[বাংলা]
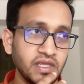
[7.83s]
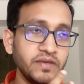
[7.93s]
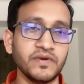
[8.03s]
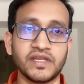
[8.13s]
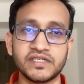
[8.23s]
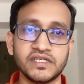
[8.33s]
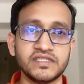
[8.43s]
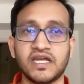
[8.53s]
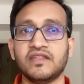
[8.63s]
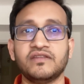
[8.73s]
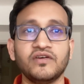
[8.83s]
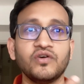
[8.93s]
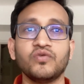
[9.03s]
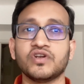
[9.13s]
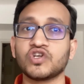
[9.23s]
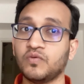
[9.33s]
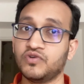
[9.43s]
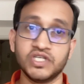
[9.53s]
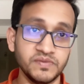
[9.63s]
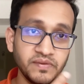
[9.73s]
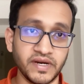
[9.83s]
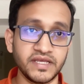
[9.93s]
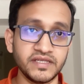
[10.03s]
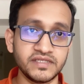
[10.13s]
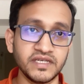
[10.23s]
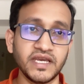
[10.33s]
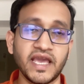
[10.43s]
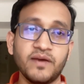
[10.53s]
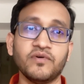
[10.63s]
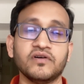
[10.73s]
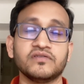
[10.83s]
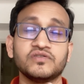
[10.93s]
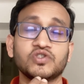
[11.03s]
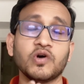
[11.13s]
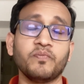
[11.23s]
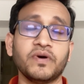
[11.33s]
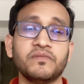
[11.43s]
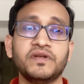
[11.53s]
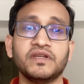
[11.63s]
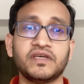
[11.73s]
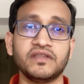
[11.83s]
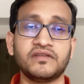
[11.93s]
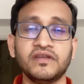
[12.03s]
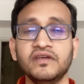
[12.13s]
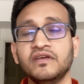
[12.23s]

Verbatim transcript: ইমিগ্রেশনে জানাতে হয় ওইটা সময়সীমা বাড়িয়েছে এবং জব পারমিটের ক্ষেত্রে